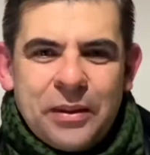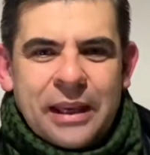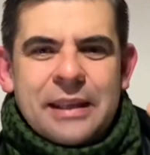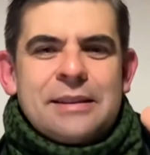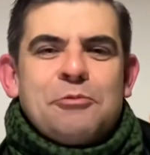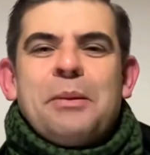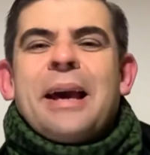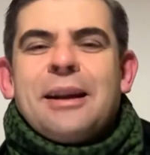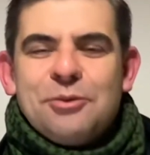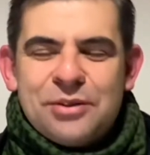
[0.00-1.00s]

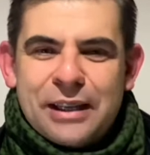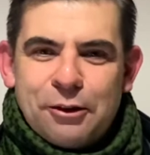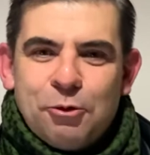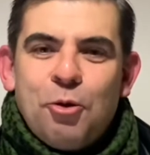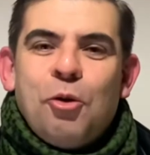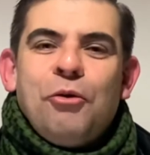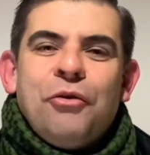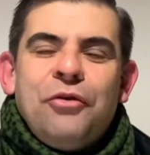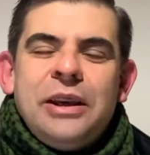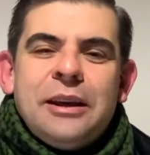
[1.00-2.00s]
Espera no Senhor,
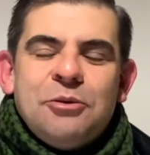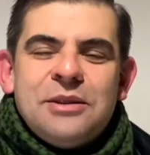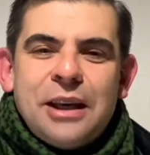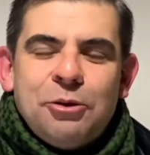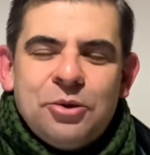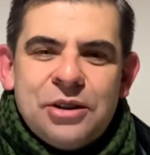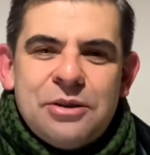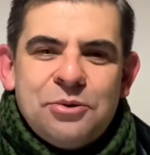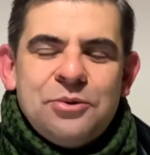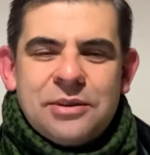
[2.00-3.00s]
confia no Senhor
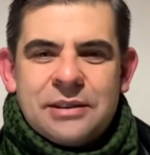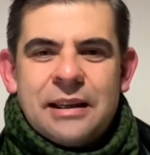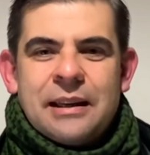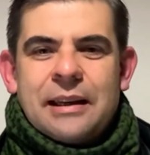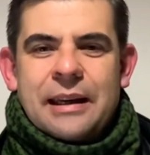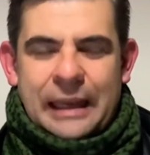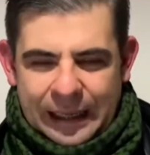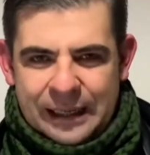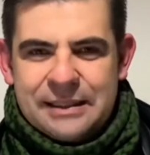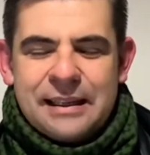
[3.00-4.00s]
Jesus,
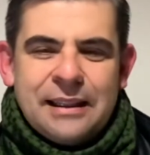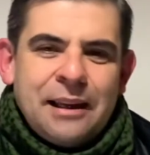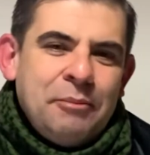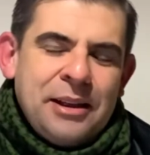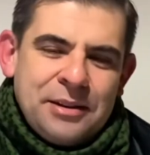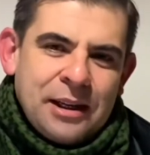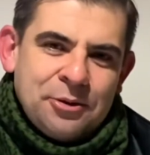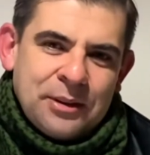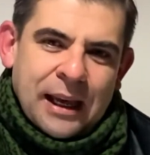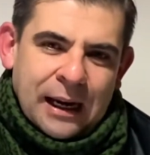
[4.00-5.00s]
ele certamente te
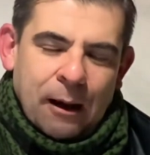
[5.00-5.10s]
ajudará.